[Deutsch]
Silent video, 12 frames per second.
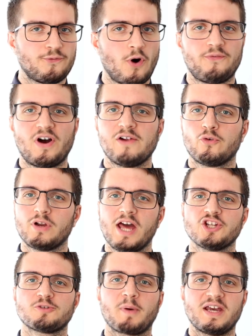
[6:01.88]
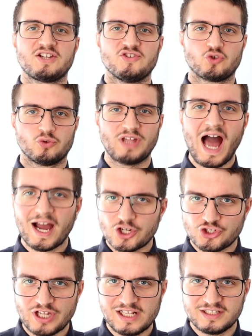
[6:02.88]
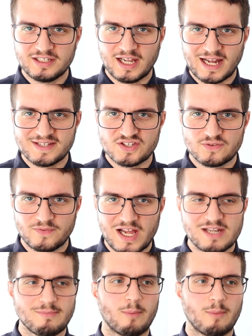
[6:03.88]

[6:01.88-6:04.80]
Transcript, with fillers: Vorfall wurde entsprechend so dargestellt in der ganzen Welt.